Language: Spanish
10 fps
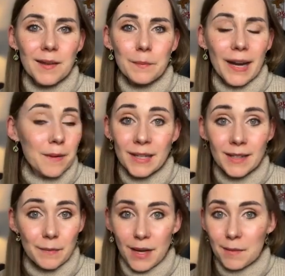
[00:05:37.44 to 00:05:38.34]
para
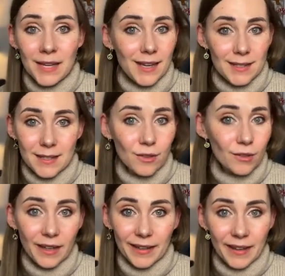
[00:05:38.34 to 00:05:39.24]
mí, para mí ha
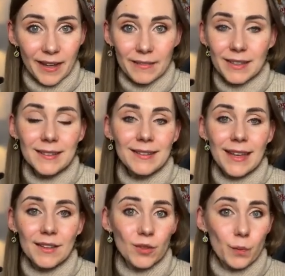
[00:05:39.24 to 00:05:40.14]
sido la clave
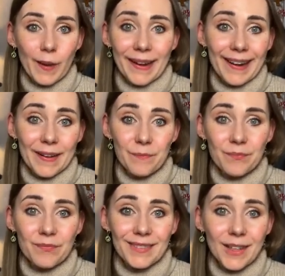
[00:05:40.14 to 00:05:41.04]
tanto para
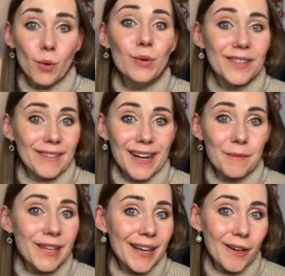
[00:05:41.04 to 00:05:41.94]
cultivar
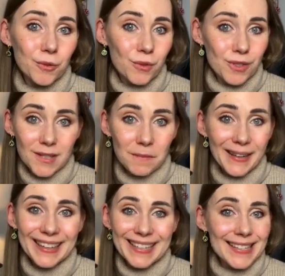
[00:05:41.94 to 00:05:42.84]
mi
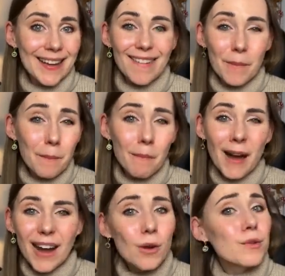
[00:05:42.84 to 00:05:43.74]
autoestima que estaba
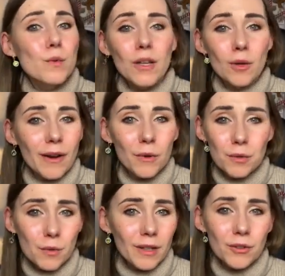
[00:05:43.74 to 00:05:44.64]
bajo suelo, bajo
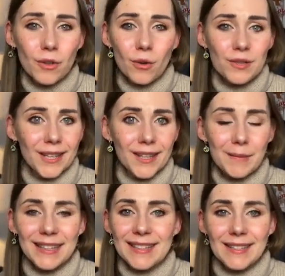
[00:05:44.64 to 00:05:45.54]
suelo. Yo
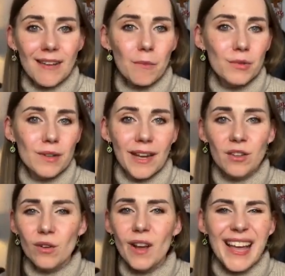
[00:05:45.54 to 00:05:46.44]
constantemente estaba
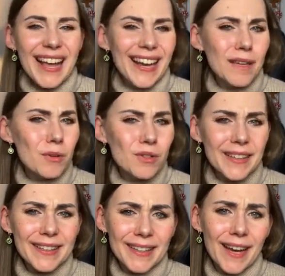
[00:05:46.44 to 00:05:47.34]
buscando libros
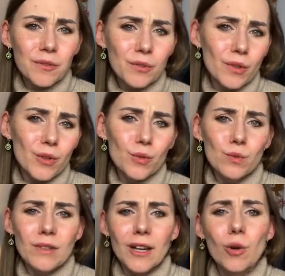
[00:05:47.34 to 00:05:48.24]
de
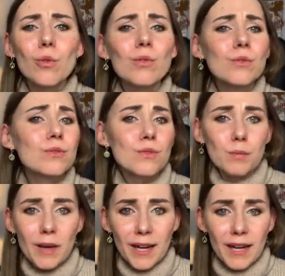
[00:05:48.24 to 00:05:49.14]
autoayuda, cursos
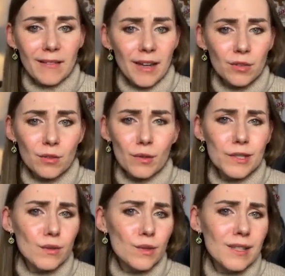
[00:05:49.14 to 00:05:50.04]
para elevar tu
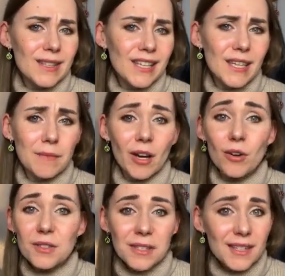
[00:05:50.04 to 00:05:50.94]
autoestima,
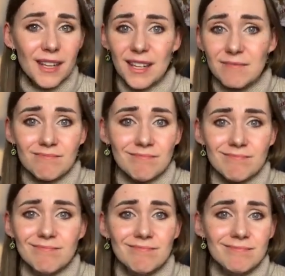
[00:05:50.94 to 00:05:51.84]
cosas que
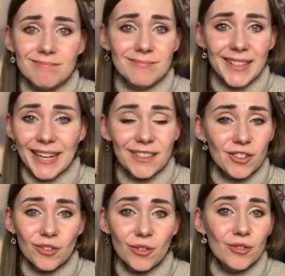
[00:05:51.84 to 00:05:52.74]
mm,
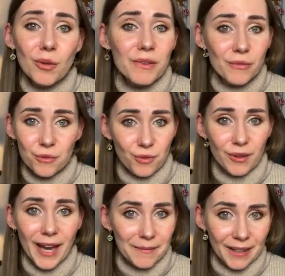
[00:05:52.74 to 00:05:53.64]
no, no me
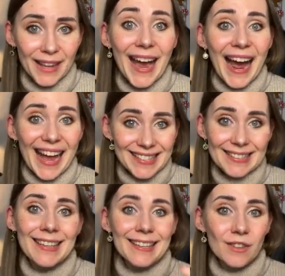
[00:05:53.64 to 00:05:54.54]
funcionaban
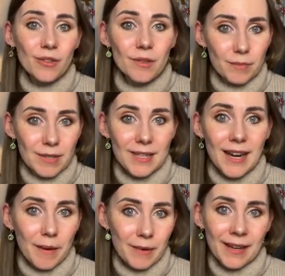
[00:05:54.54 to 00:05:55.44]
hasta que no empecé
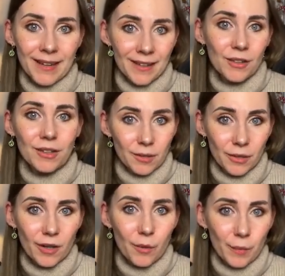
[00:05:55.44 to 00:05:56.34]
a aplicar lo que te
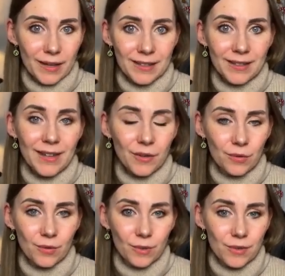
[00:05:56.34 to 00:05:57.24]
voy a compartir a
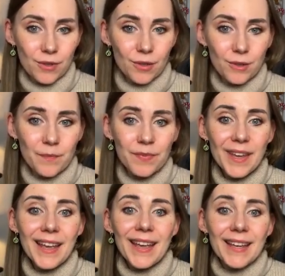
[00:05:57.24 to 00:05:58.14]
continuación
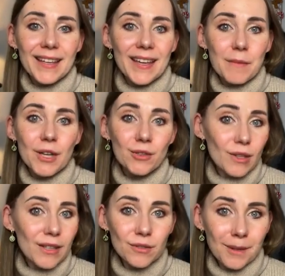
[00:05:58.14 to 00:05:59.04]
que me ha
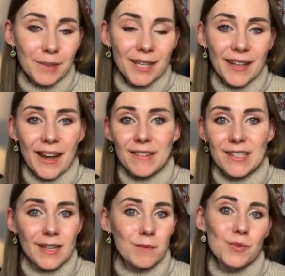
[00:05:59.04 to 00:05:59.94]
ayudado también a
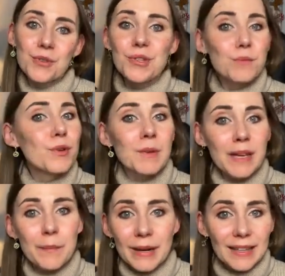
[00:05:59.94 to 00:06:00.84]
avanzar muchísimo en
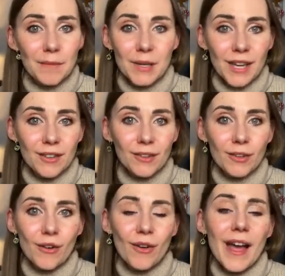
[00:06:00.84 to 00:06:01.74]
mi
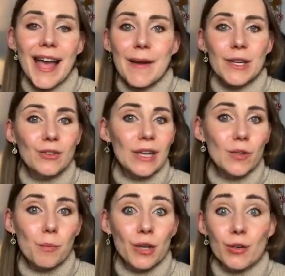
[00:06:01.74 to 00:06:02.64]
emprendimiento, me ha
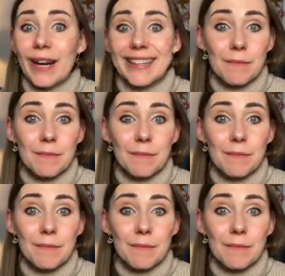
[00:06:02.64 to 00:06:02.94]
ayudado a mejorar